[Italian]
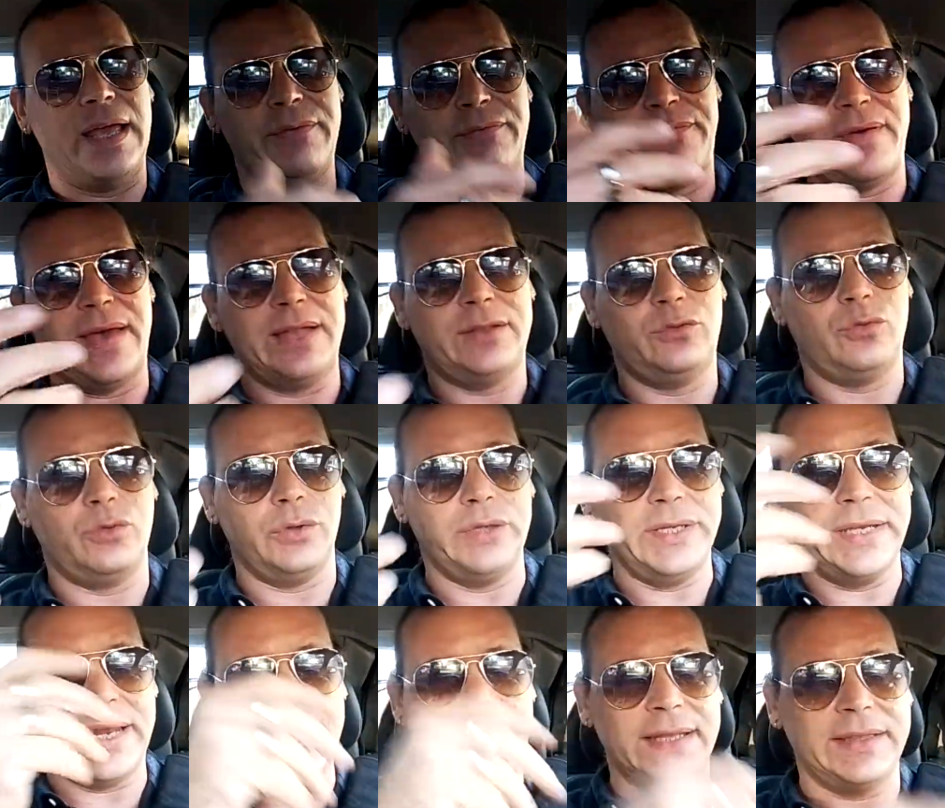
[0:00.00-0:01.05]
effetto
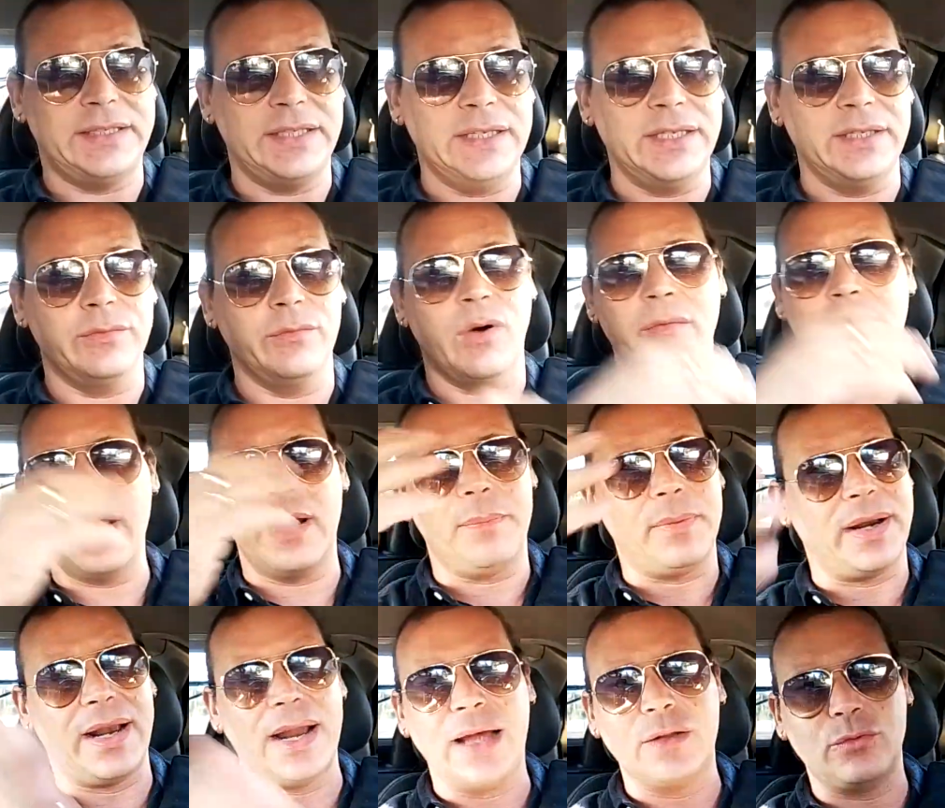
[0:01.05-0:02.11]
in negativo, aveva
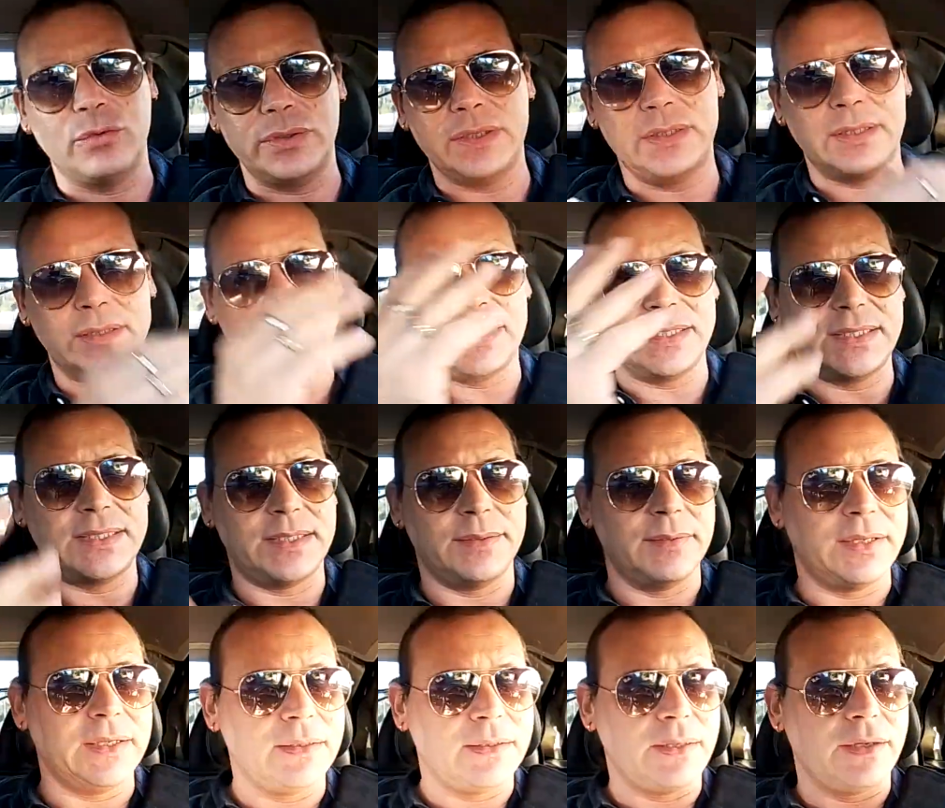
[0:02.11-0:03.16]
parlato di
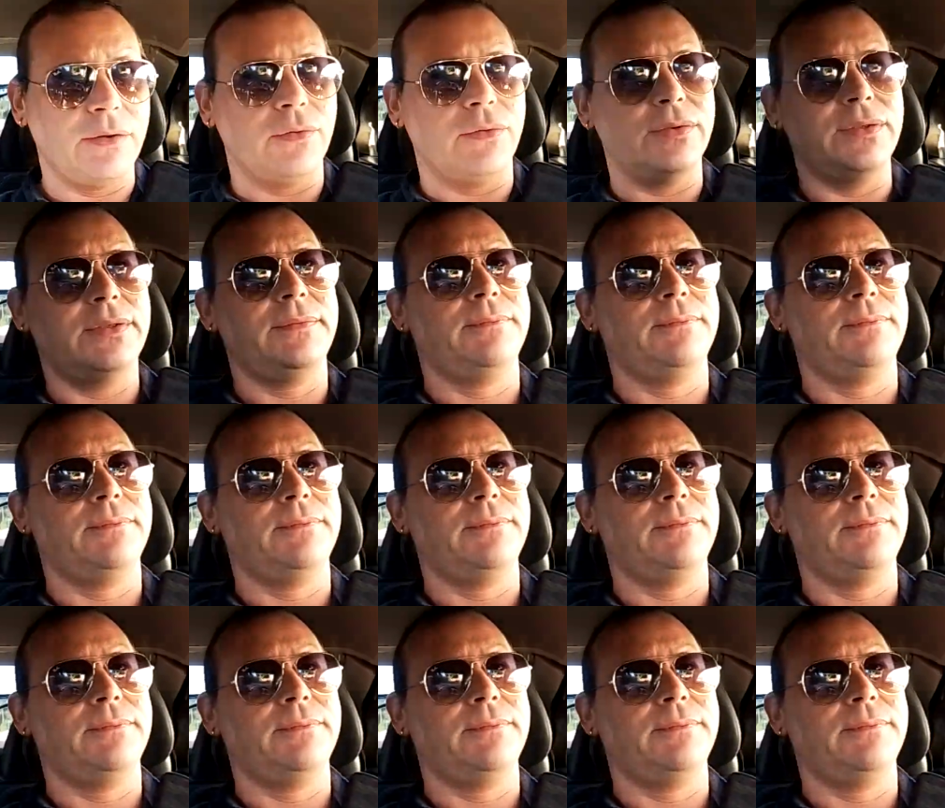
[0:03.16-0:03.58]
tantissime altre cose.